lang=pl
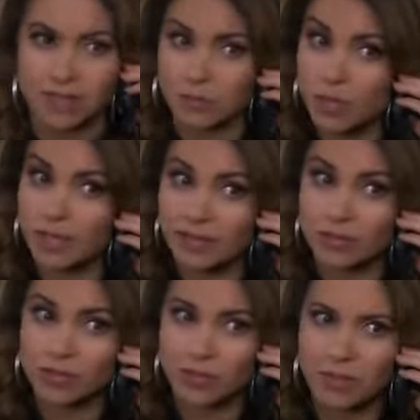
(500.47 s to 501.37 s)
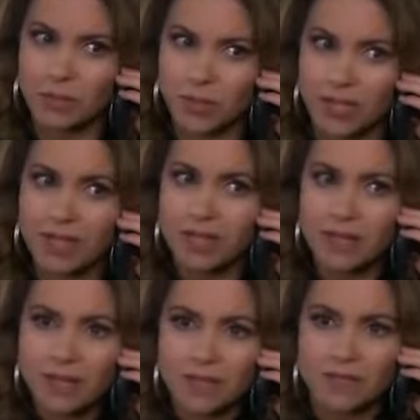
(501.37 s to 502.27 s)
i ostrzegłam, żeby byli
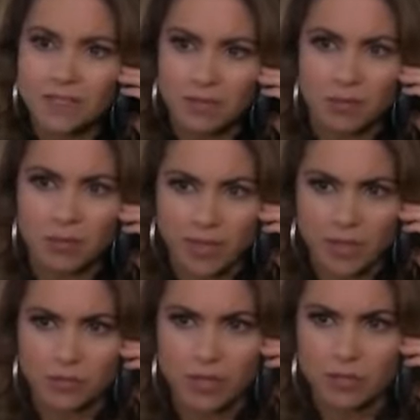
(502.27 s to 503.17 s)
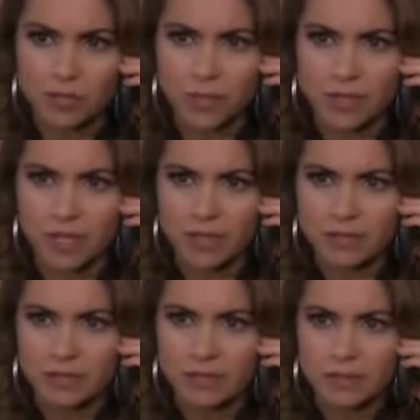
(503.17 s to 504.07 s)
czujni w razie wizyty ludzi z Fitzy.